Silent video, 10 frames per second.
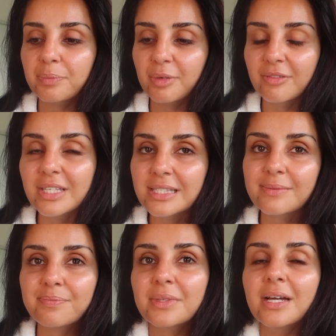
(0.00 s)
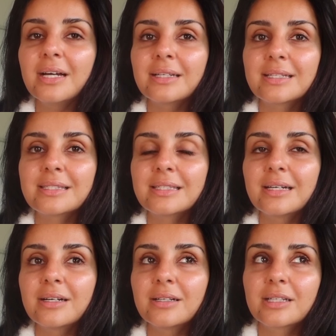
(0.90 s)
bewiesen, dass
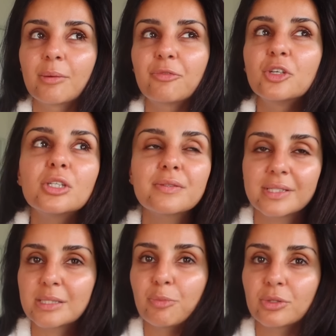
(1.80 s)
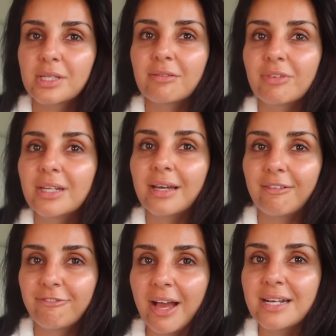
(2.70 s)
ihr, ich glaube, 24% weniger
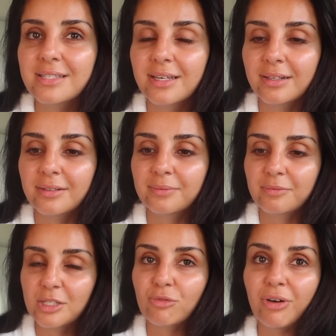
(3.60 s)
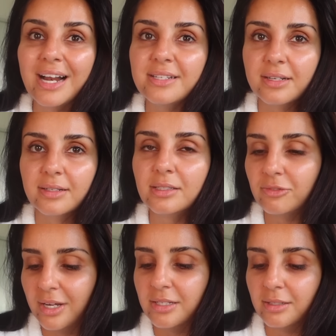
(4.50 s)
Fältchen, also Falten, nicht
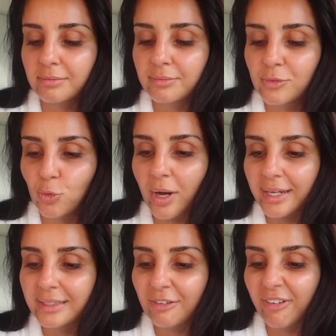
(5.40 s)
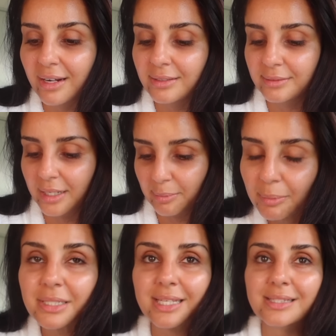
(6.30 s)
Fältchen, sogar richtig Falten habt. Ich habe
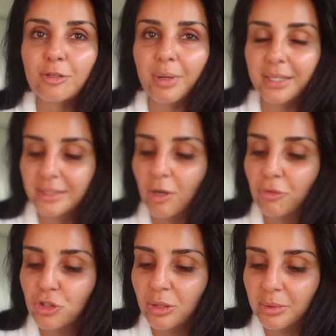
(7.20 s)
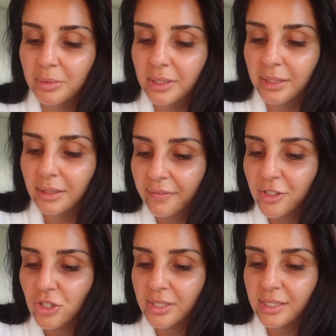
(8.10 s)
mir das Ganze nochmal richtig aufgeschrieben, damit ich hier einen
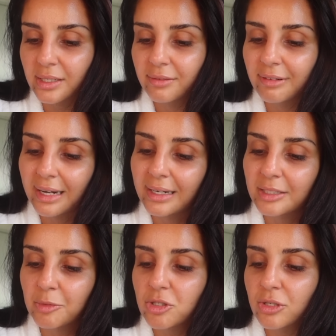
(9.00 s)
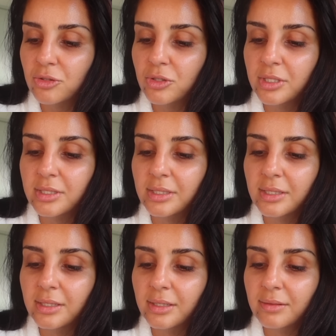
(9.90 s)
Quatsch erzähle, weil ich möchte natürlich, dass
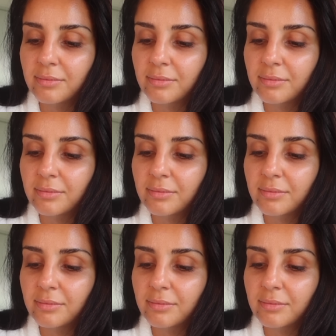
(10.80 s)
ihr